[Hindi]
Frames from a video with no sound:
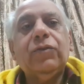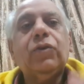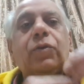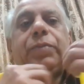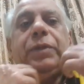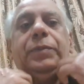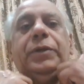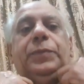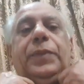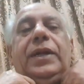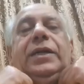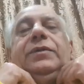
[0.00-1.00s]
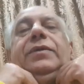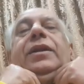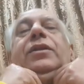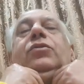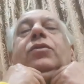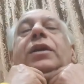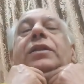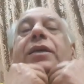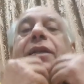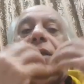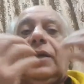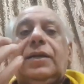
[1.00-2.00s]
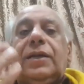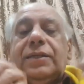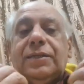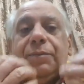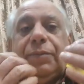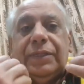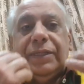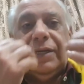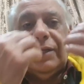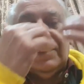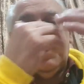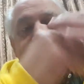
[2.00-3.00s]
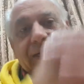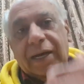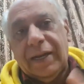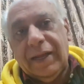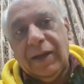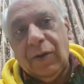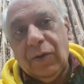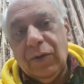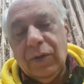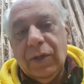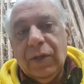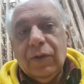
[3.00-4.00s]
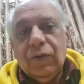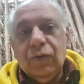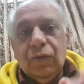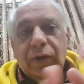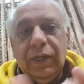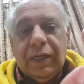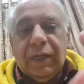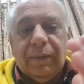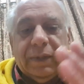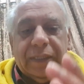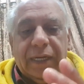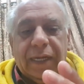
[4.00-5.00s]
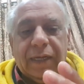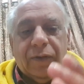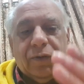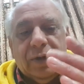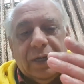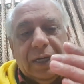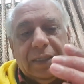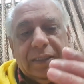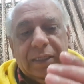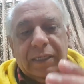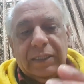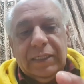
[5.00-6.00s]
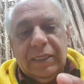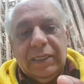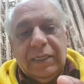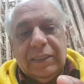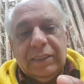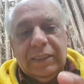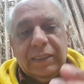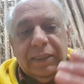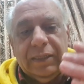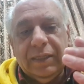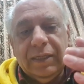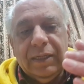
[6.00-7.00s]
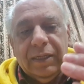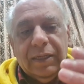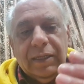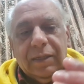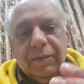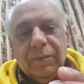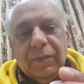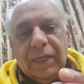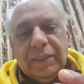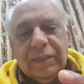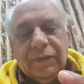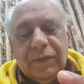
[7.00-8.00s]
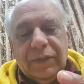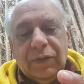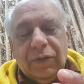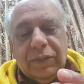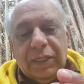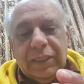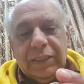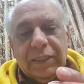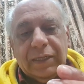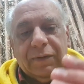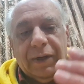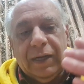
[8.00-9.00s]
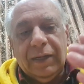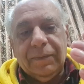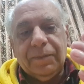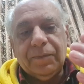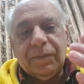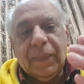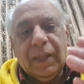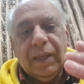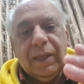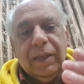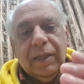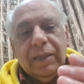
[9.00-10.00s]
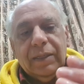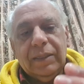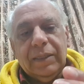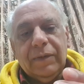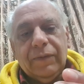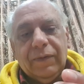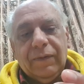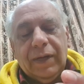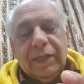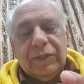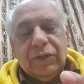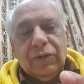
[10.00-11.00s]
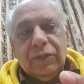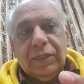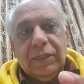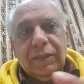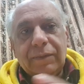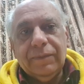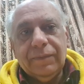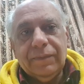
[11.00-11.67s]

तो पीपल्स पार्टी वाले तो कहते हैं लकड़ हजम पत्थर हजम सारे आओ नून लीग का मसला है कि उन्होंने कहा जी कि शेख रशीद मासी फिरदौस आशिक अवान ये फवाद चौधरी